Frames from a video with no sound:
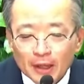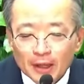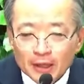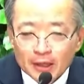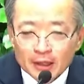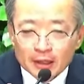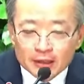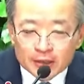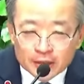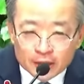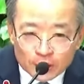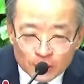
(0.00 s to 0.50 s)

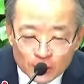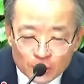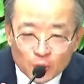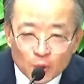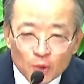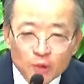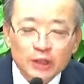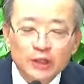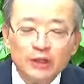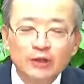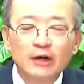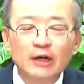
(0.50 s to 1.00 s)
그거를 꼭
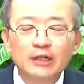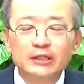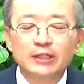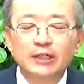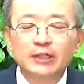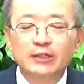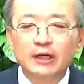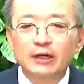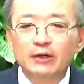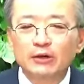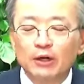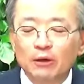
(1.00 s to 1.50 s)
기억하셔야 돼요.
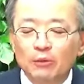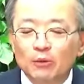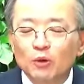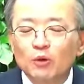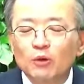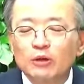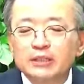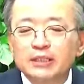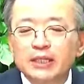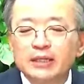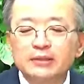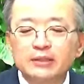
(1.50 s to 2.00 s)
그럼 오늘
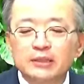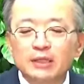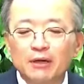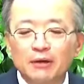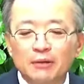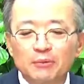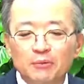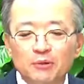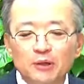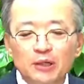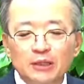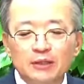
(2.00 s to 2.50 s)

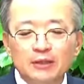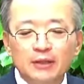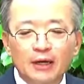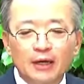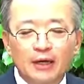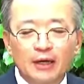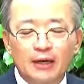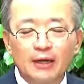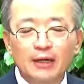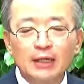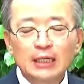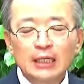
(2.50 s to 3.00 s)
생사화복인데
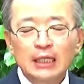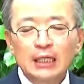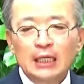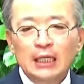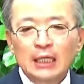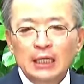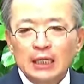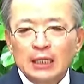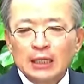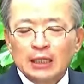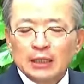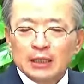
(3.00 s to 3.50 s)

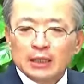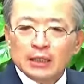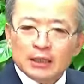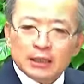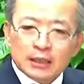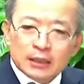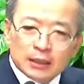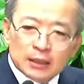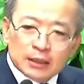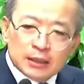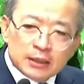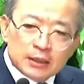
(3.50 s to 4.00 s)

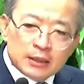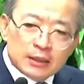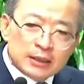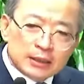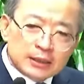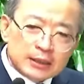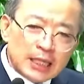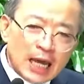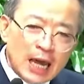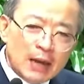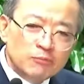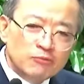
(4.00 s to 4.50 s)

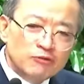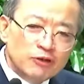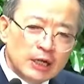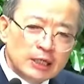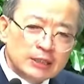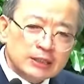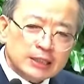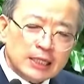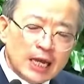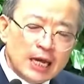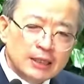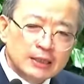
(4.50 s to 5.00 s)

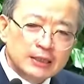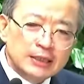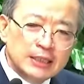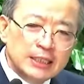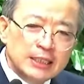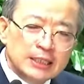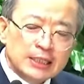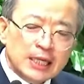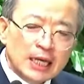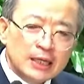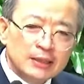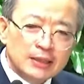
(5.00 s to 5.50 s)
사무엘상
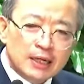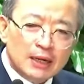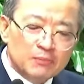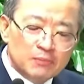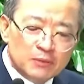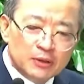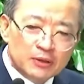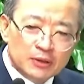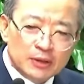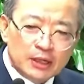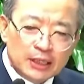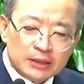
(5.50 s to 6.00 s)
2장을 한번
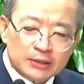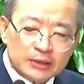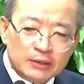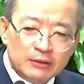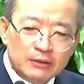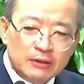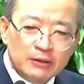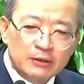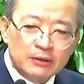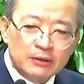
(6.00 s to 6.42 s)
가서